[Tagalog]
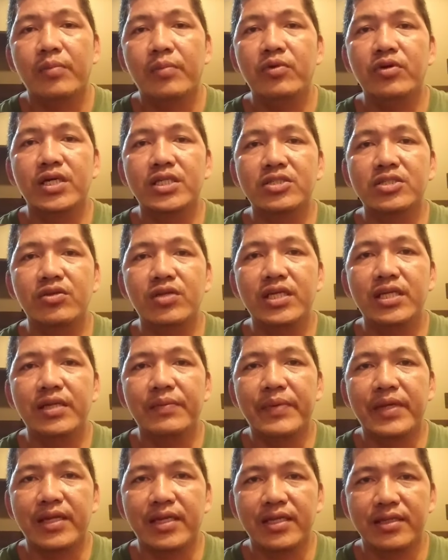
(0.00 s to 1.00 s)
amoy
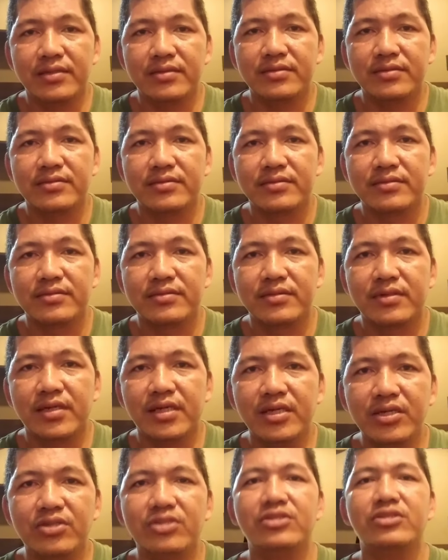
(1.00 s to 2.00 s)
gasolina pa rin.
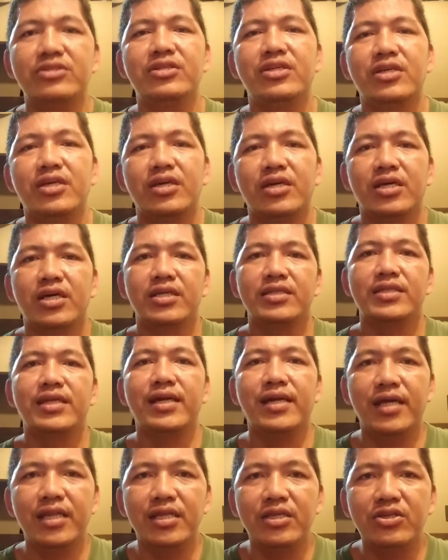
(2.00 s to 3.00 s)
Ngayon,
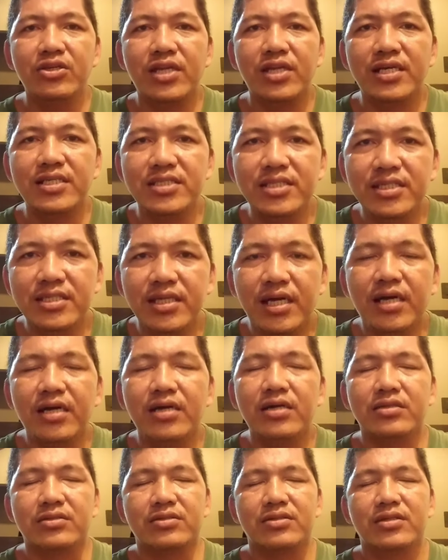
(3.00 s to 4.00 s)
Tanggalin niyo na si
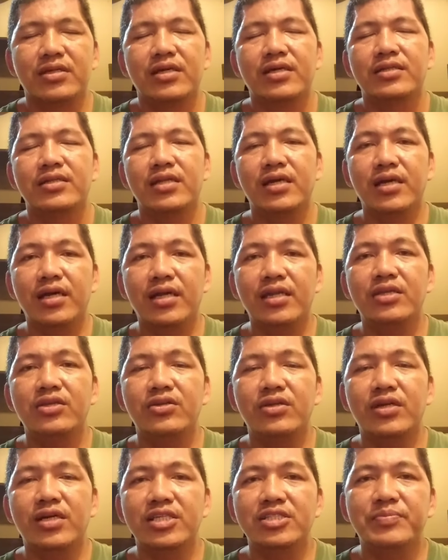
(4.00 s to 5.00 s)
ang tanggalin
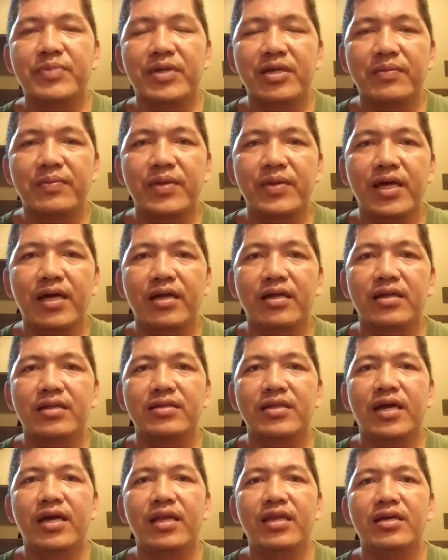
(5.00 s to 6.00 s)
niyo na ang spark
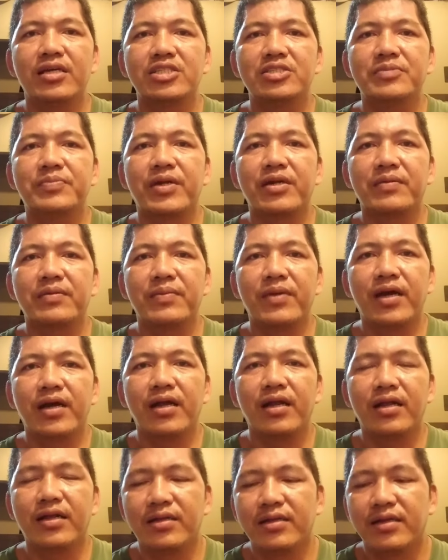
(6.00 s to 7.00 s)
plug dahil ang spark
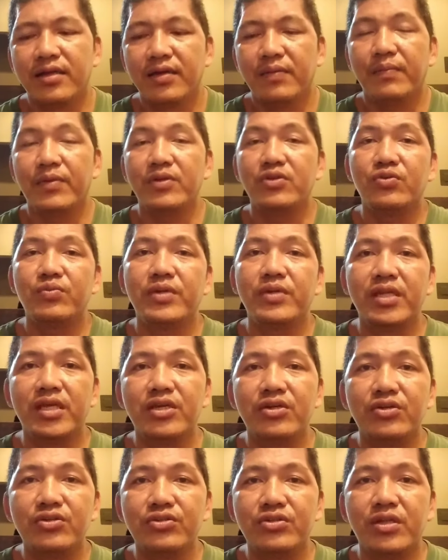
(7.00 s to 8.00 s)
plug madumi
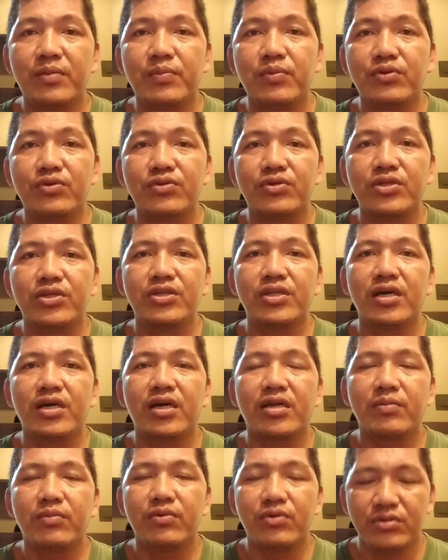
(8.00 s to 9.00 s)
na 'yon, napuno na 'yon
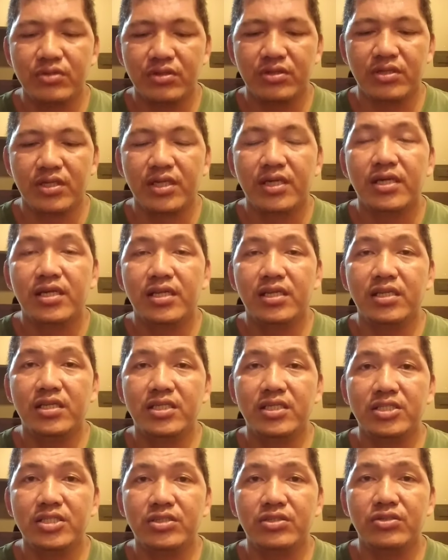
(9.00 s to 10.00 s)
ng carbon.
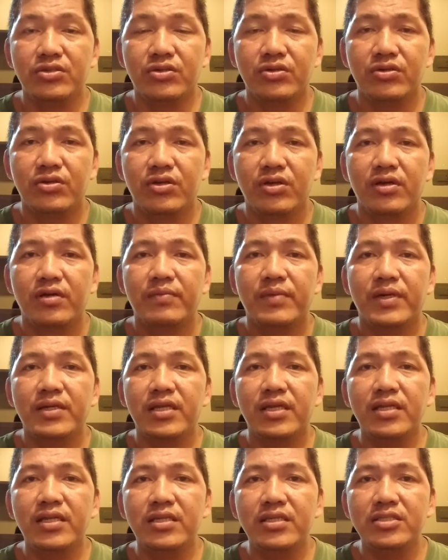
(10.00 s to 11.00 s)
Linisin niyo.
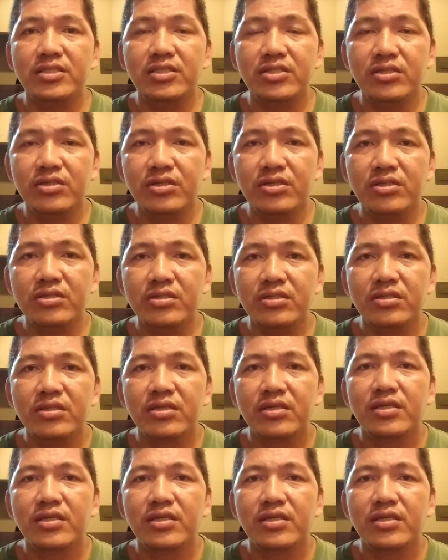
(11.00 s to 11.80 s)
Pag nalinis niyo 'yon,